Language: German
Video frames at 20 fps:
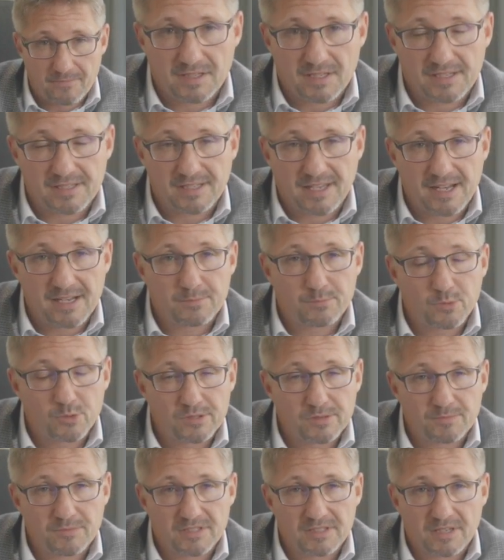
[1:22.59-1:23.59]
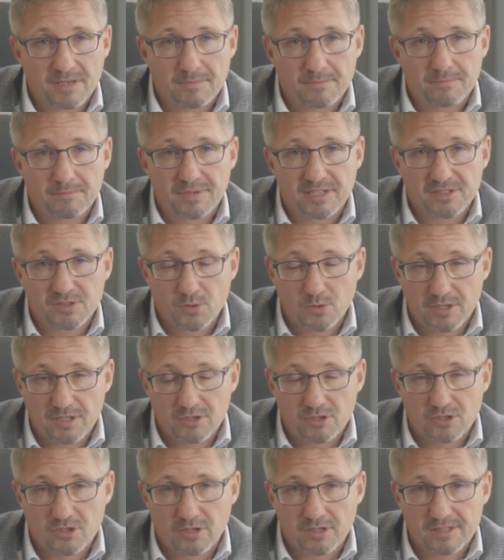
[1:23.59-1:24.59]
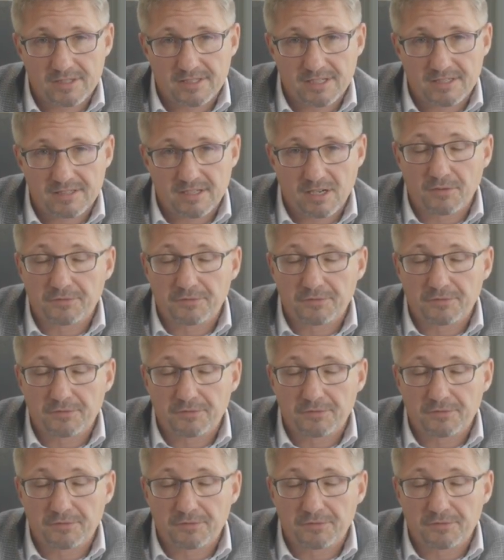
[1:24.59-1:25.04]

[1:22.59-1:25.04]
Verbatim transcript: Das Geld muss mit seinem persönlichen Steuersatz